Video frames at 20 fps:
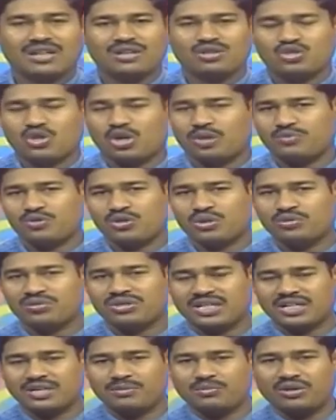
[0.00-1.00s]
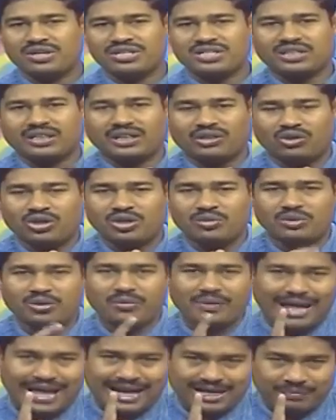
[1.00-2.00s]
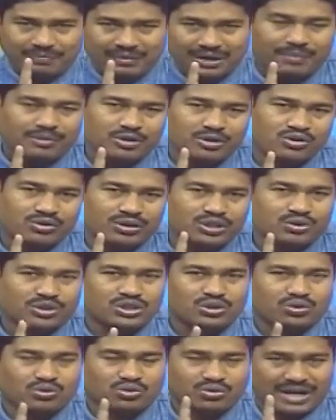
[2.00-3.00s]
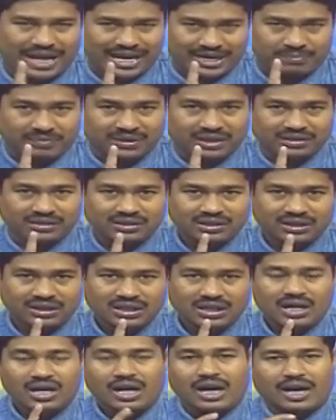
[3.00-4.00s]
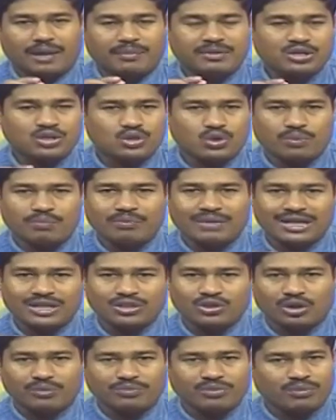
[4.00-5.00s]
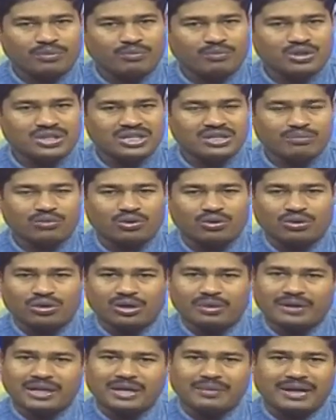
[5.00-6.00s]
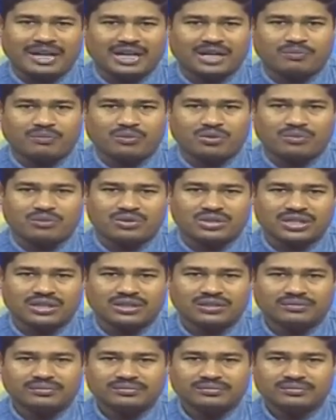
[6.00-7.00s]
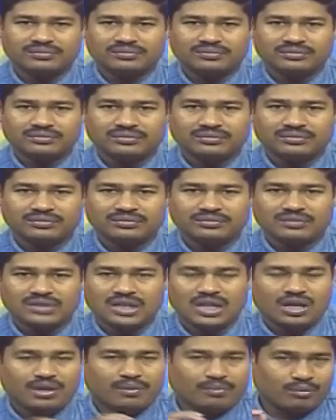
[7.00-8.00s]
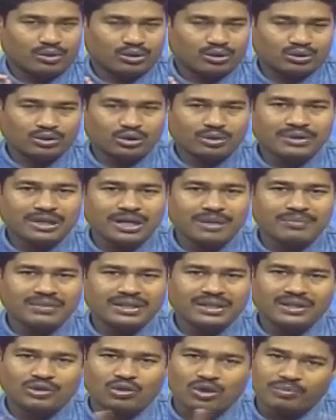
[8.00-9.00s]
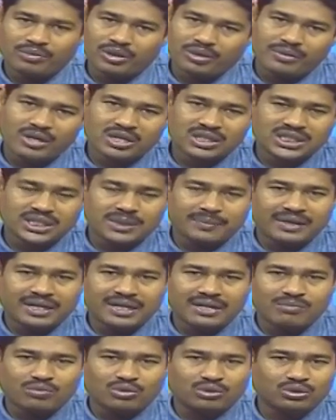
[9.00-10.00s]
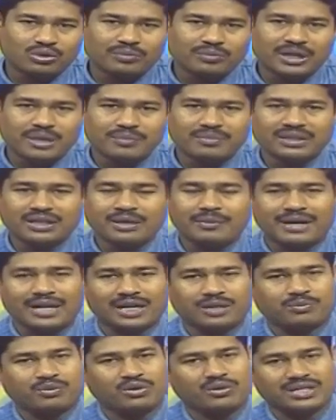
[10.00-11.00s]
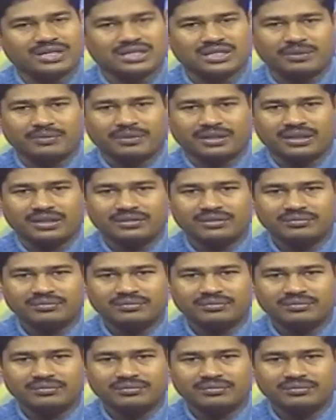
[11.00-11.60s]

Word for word: সব যখন ঠিক বলেছি তাহলে বলবো একবার আমার সঙ্গে যোগাযোগ করুন একবার আমি সোমবারে দমদম বসি মঙ্গলবারে ব্যারাকপুর বসি মধ্যমগ্রাম থেকে দমদমে আসতে পারেন মধ্যমগ্রাম থেকে ব্যারাকপুরেও আসতে পারেন